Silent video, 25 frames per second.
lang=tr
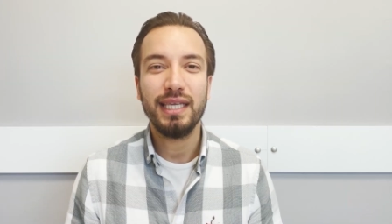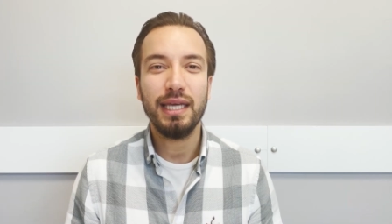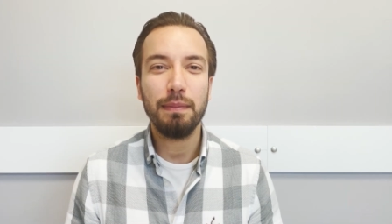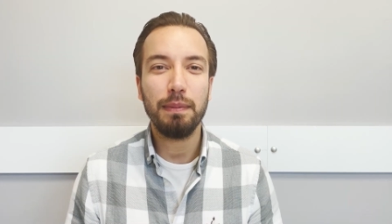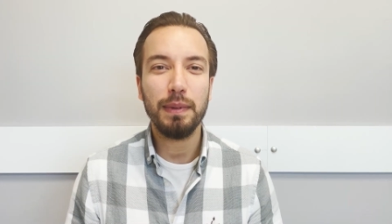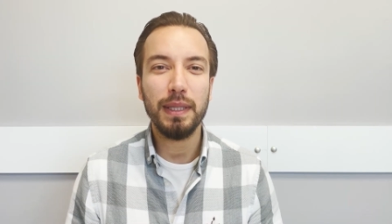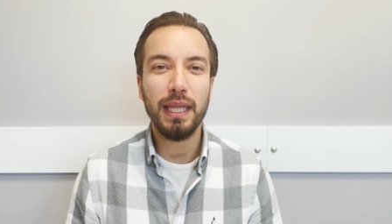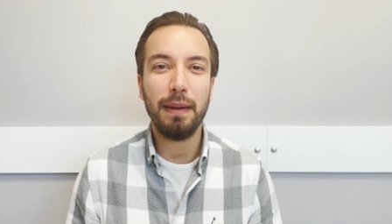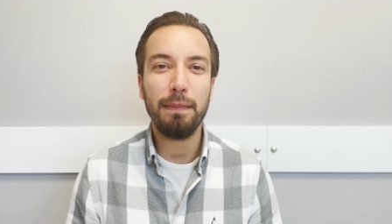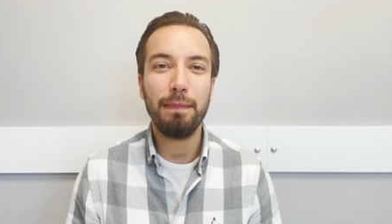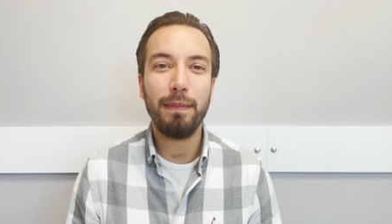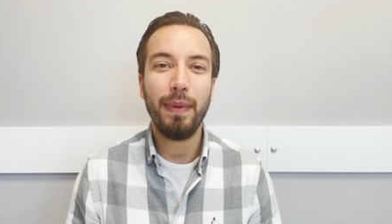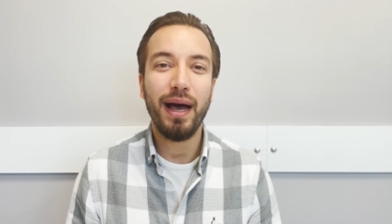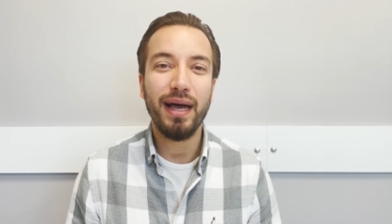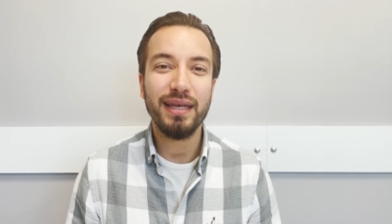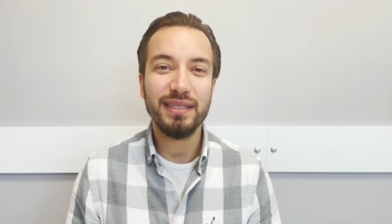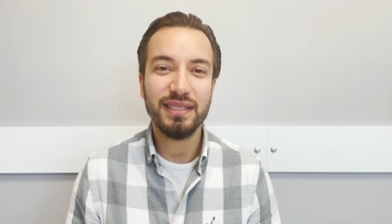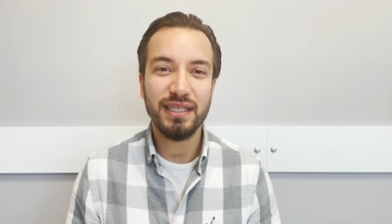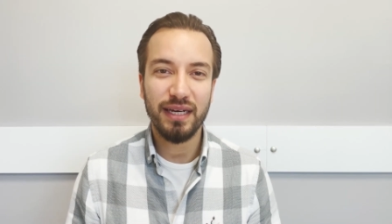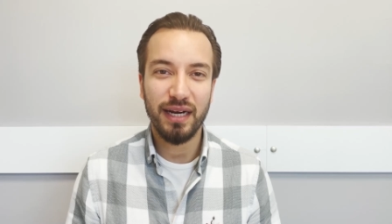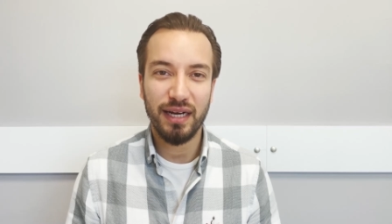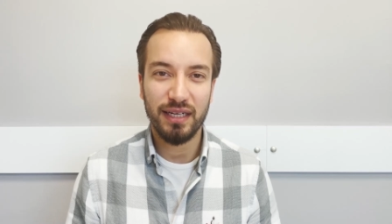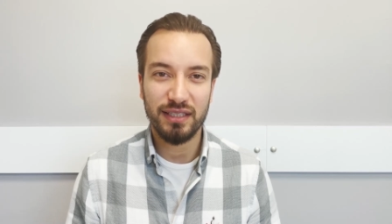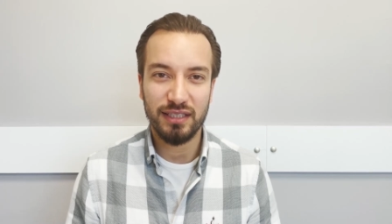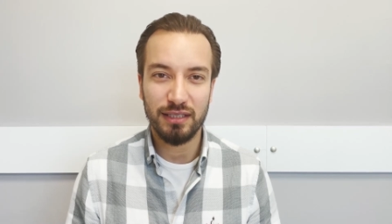Yapılan
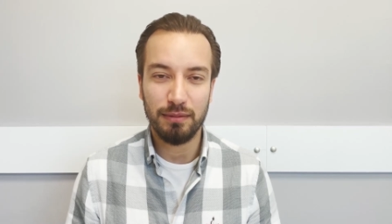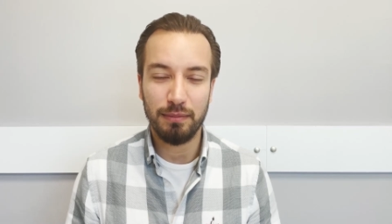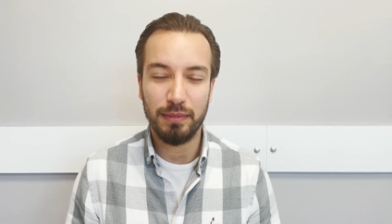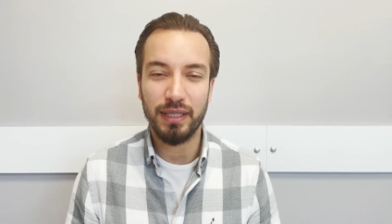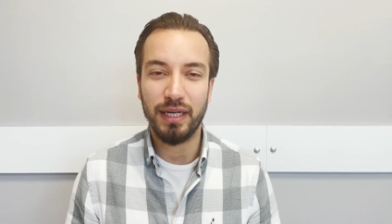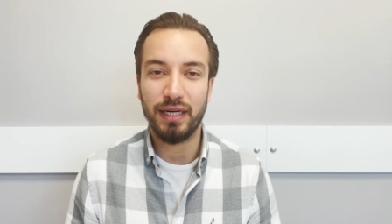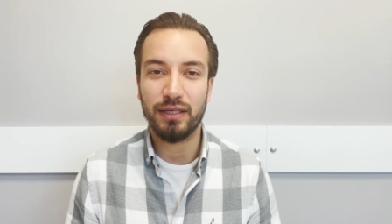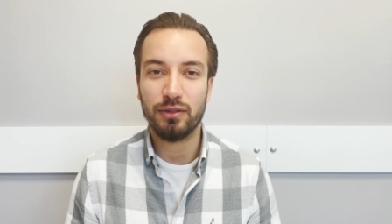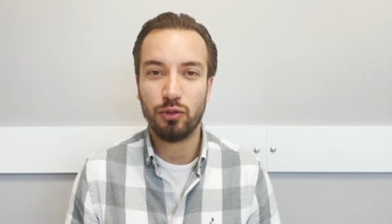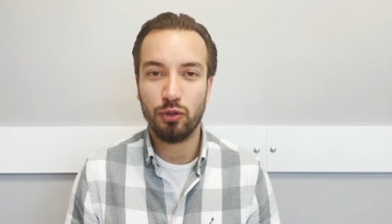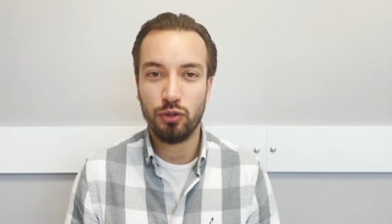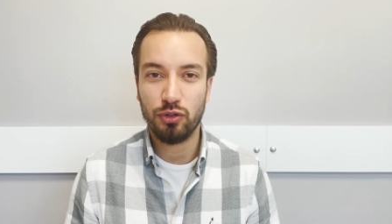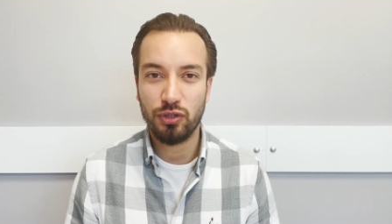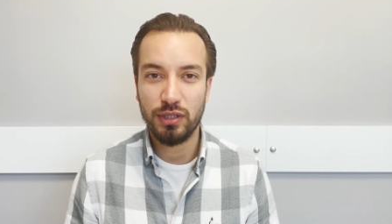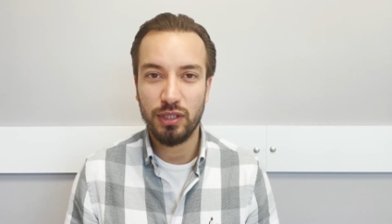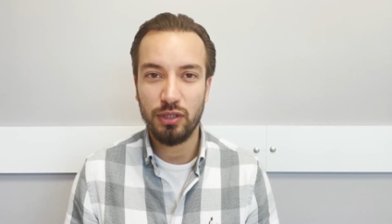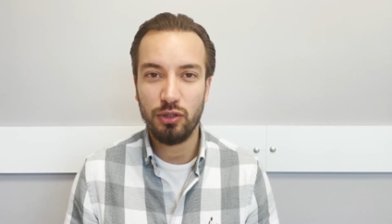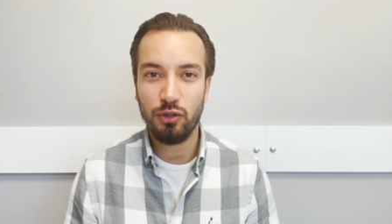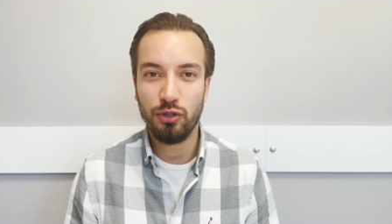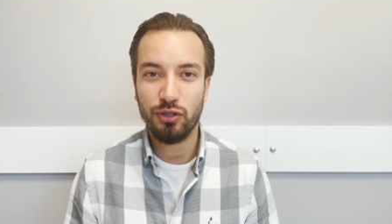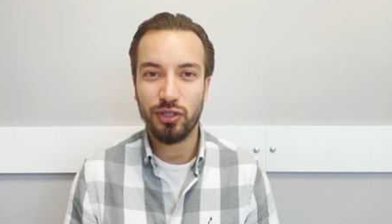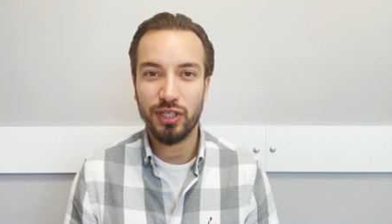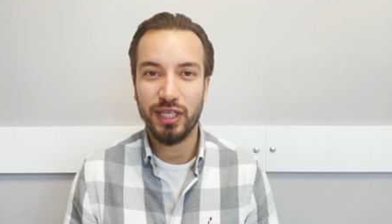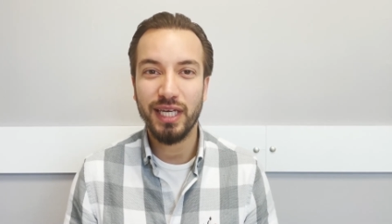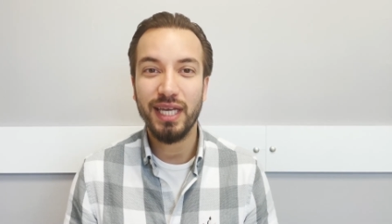bazı araştırmalar
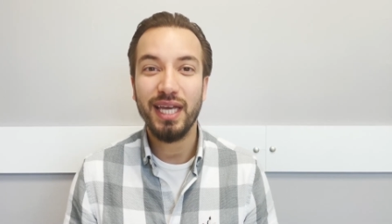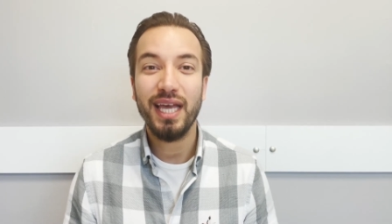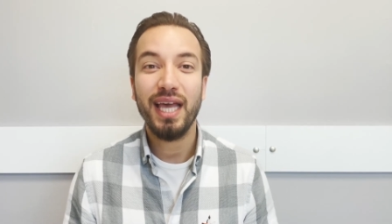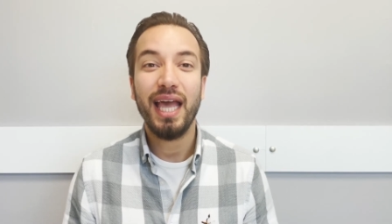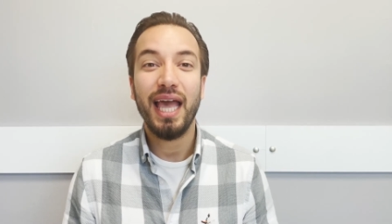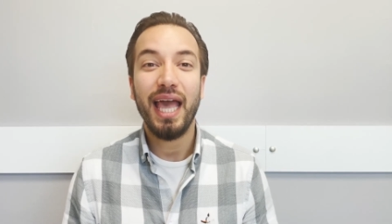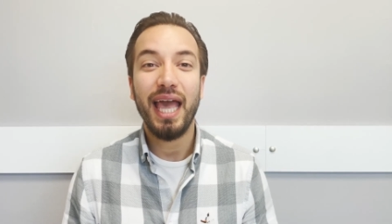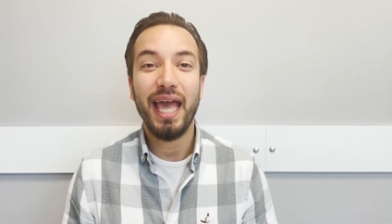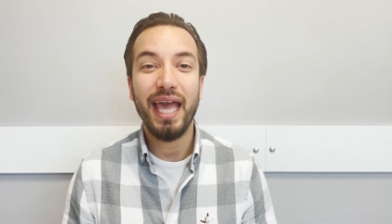gösteriyor ki